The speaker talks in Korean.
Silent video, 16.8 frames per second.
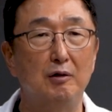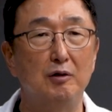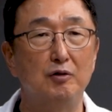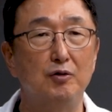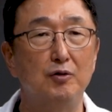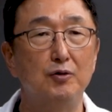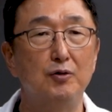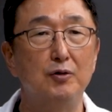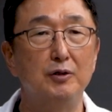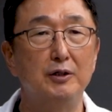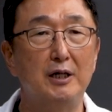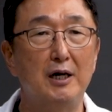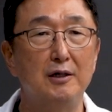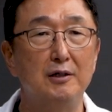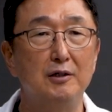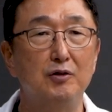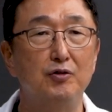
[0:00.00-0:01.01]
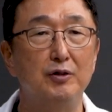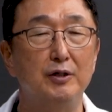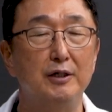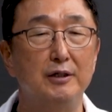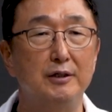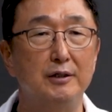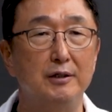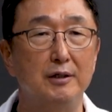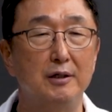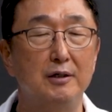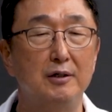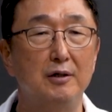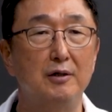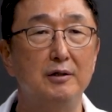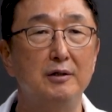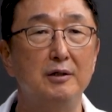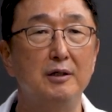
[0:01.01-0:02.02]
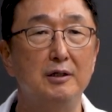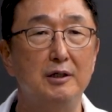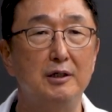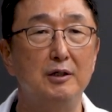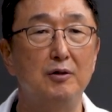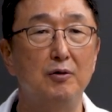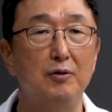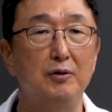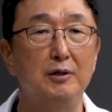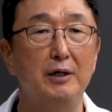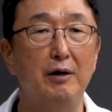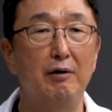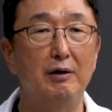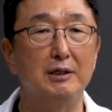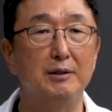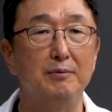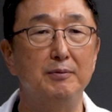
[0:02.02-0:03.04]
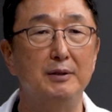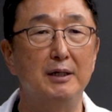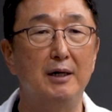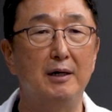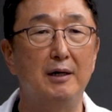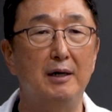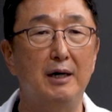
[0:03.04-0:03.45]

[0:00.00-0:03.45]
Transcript: 수술창을 줄이는 그런 시도를 해왔습니다.